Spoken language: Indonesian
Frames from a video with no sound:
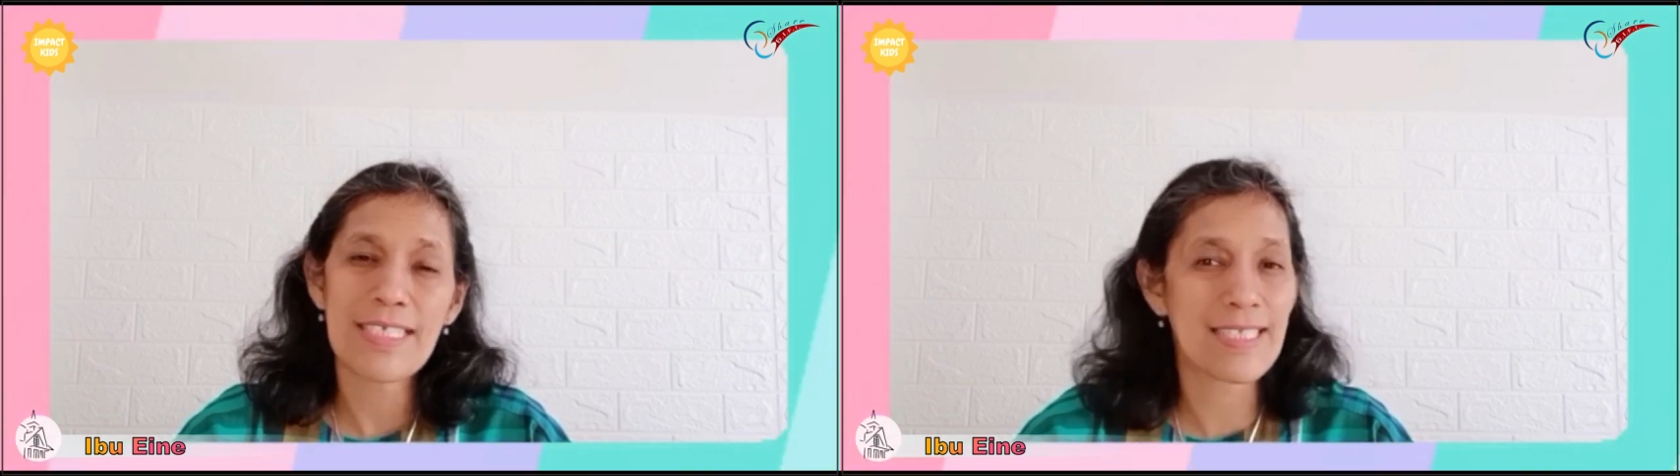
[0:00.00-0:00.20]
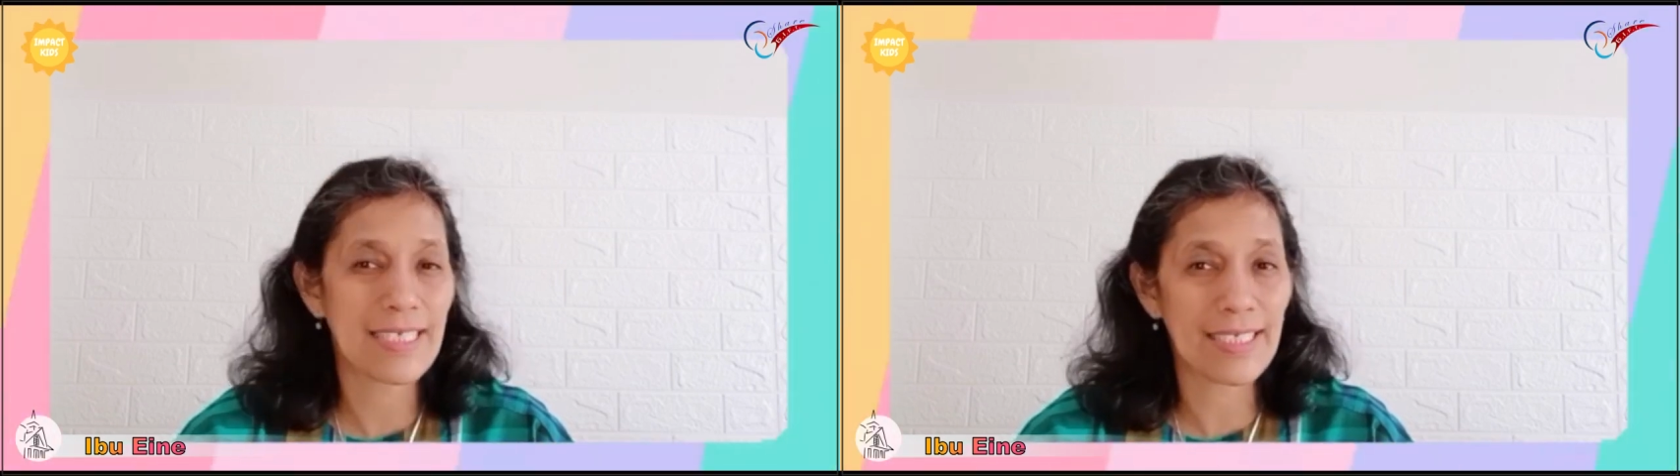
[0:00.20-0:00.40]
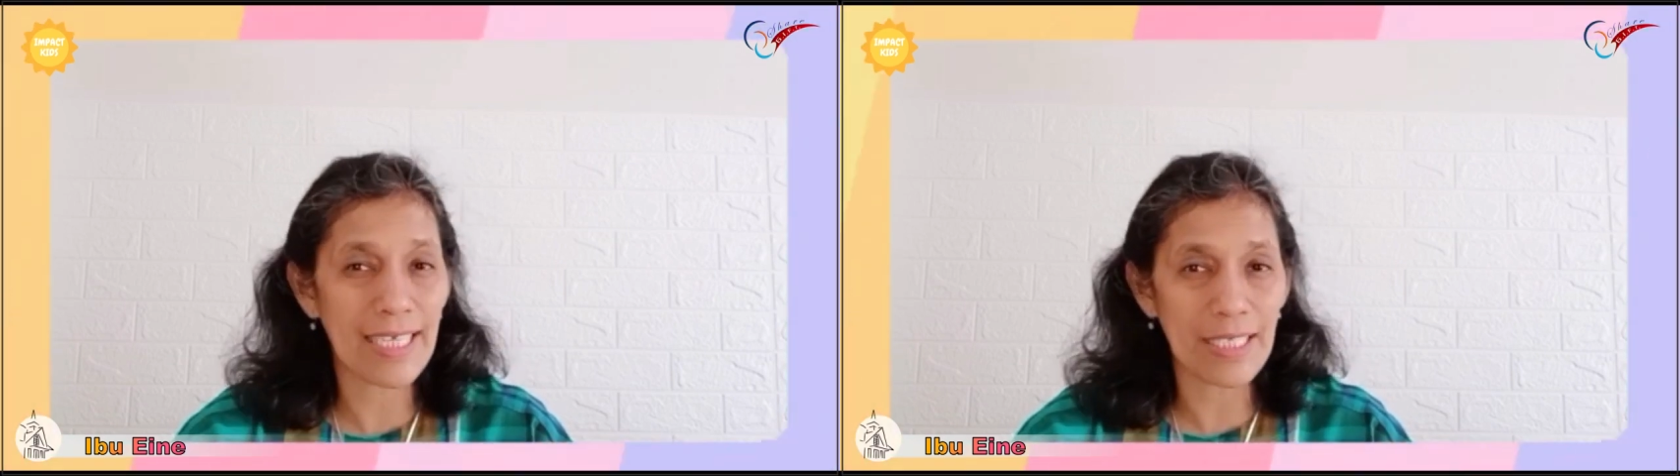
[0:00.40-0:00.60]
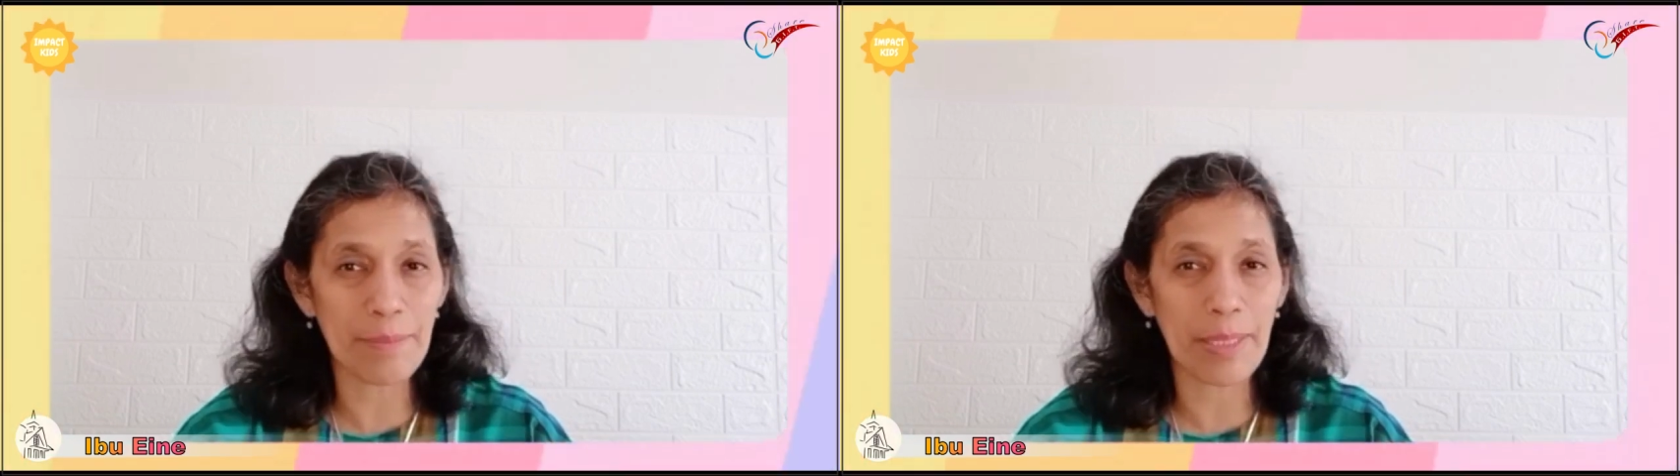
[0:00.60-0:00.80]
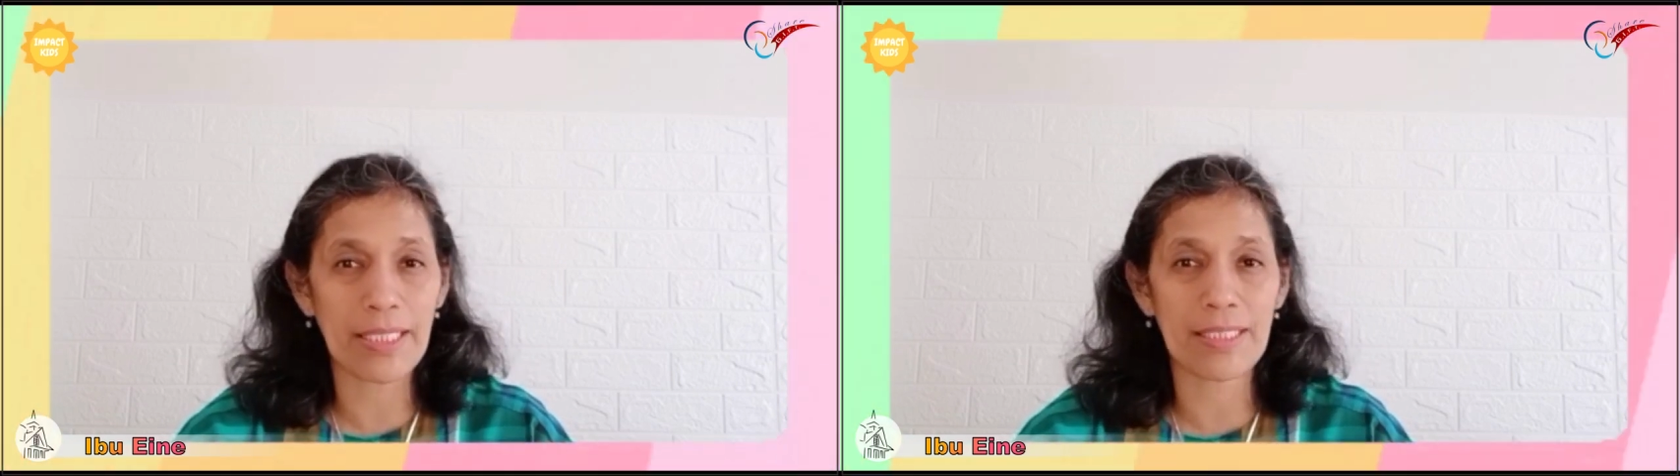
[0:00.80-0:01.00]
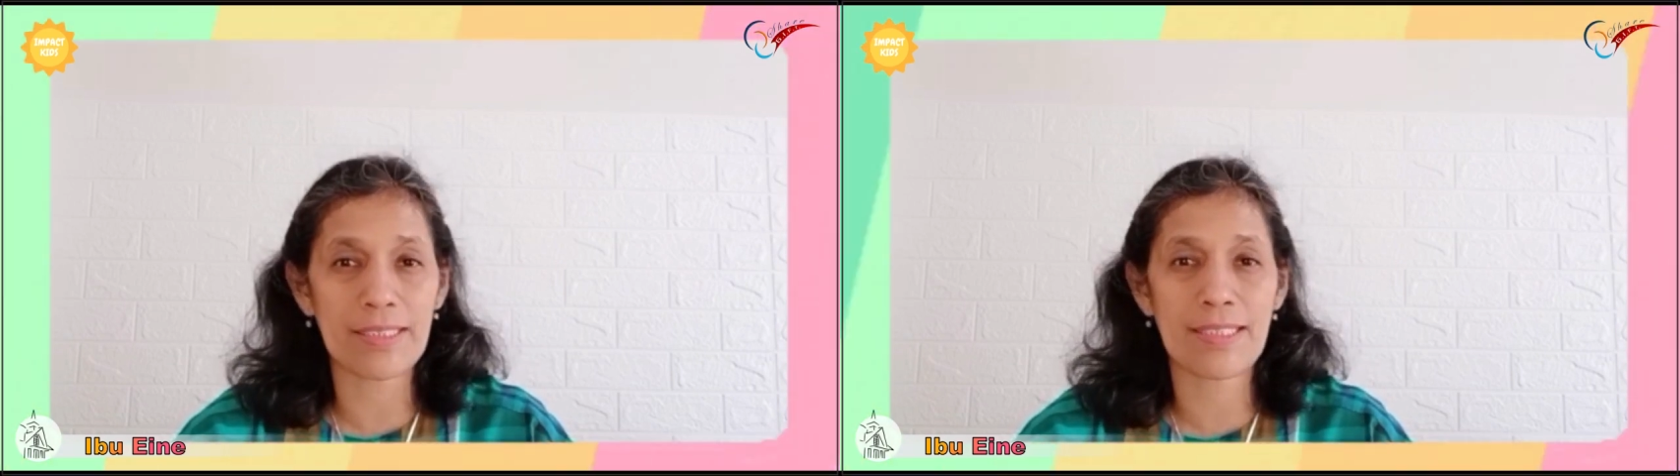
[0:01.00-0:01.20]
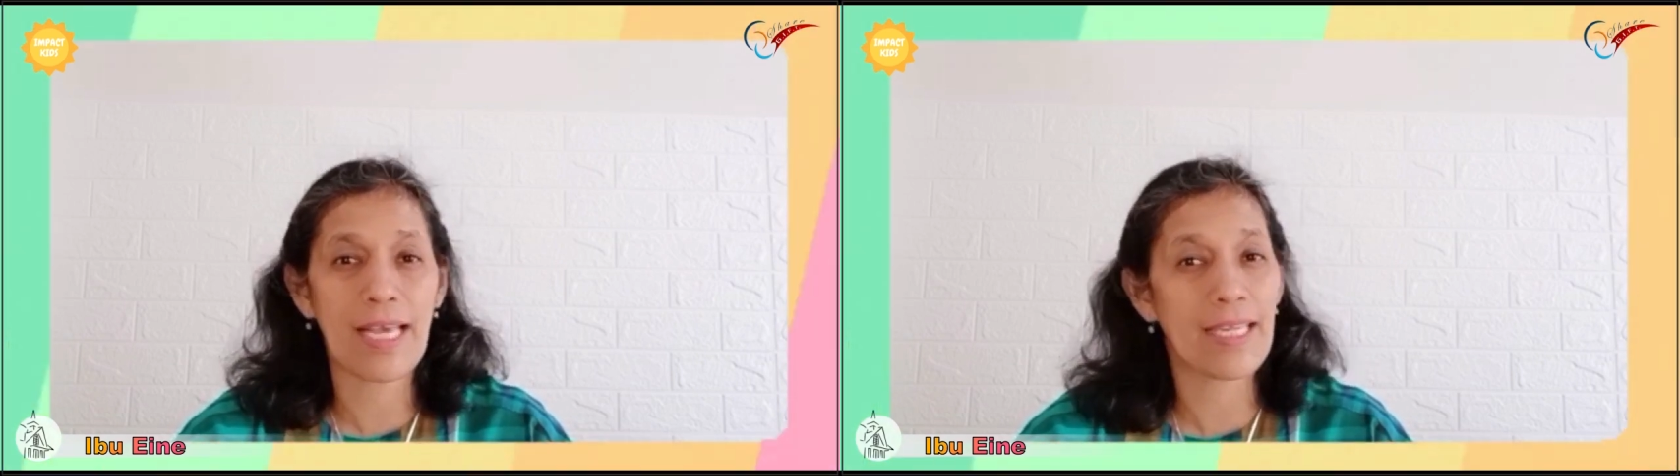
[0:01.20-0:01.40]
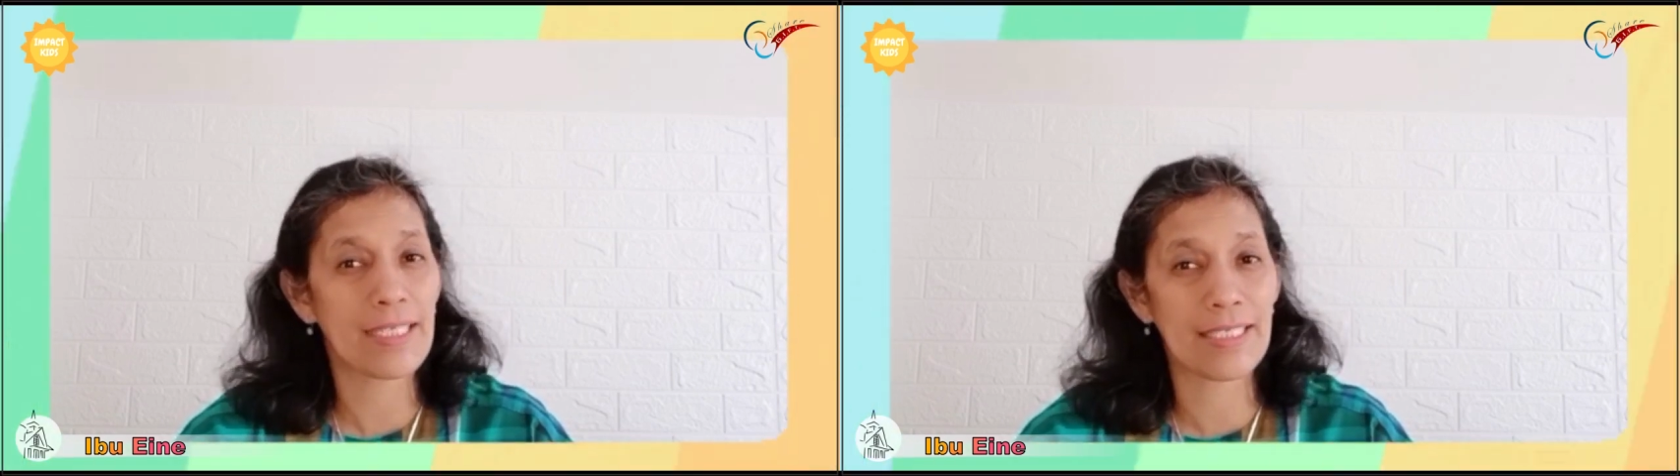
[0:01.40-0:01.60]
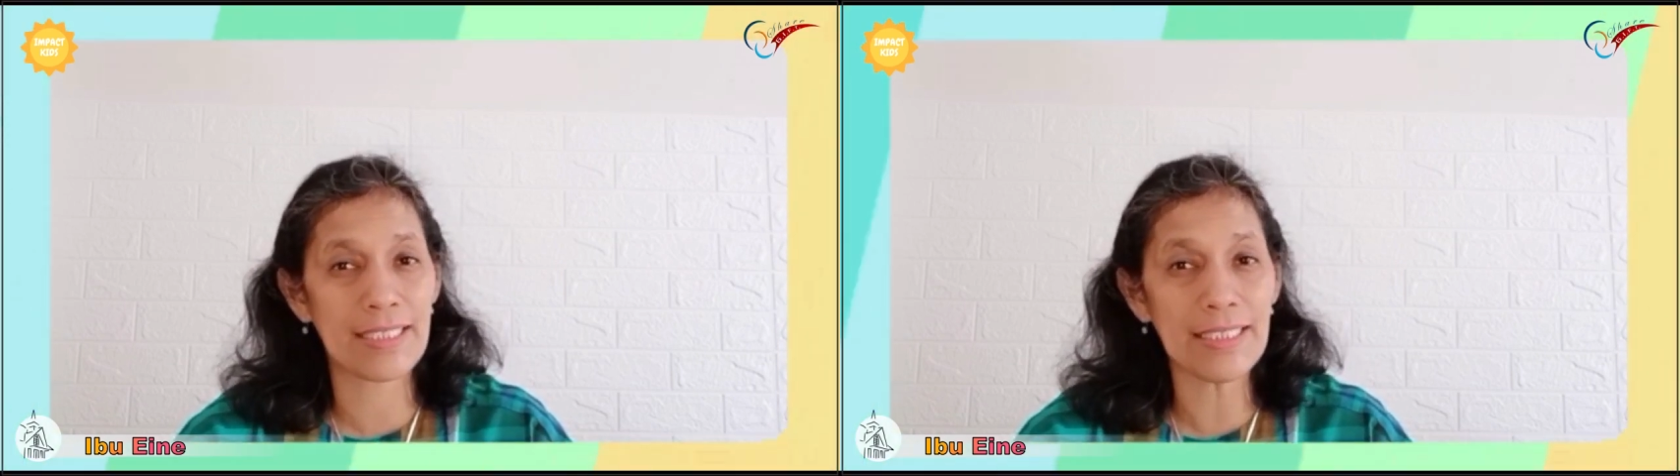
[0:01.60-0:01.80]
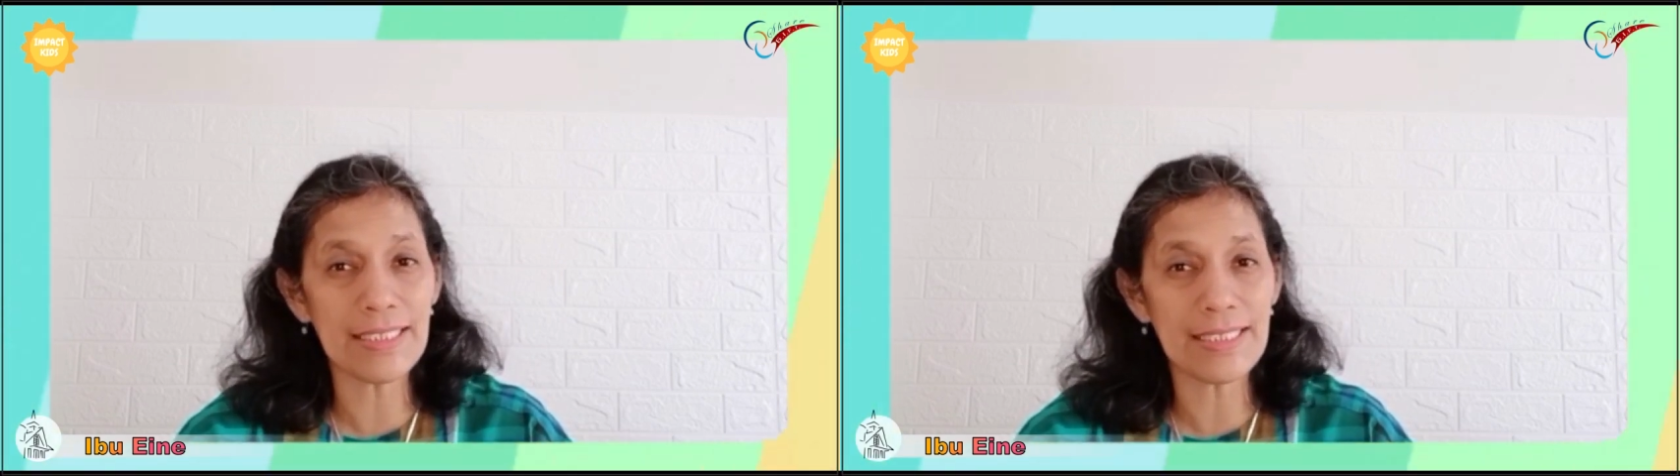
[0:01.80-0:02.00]
sekian Impact Kids hari
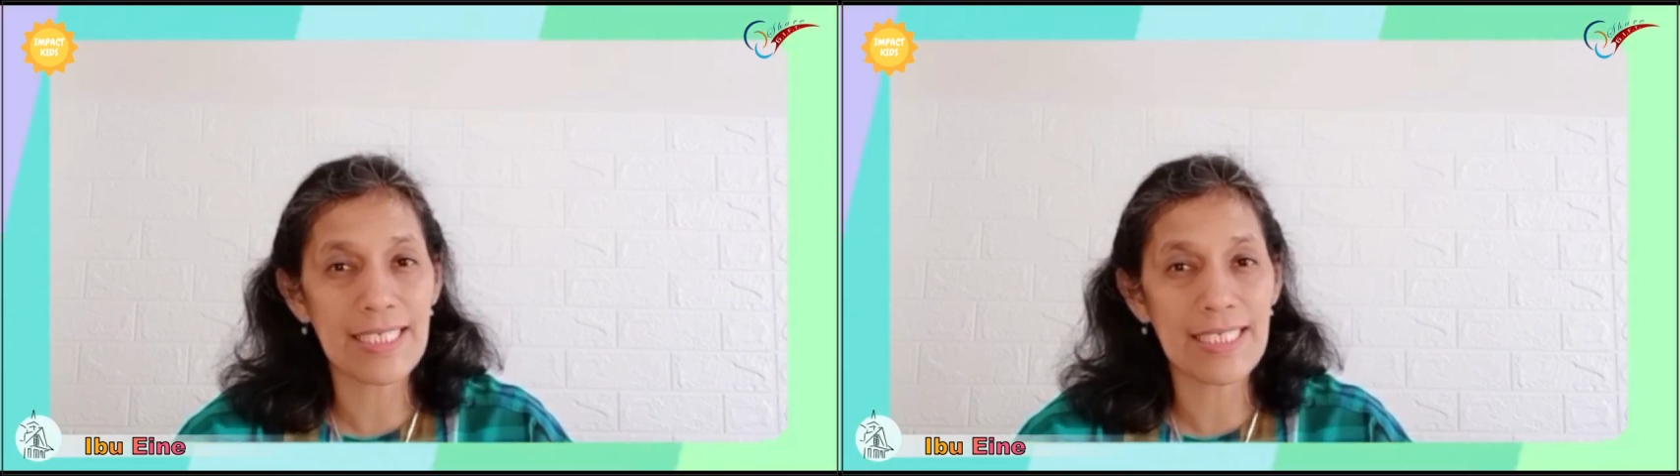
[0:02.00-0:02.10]
ini.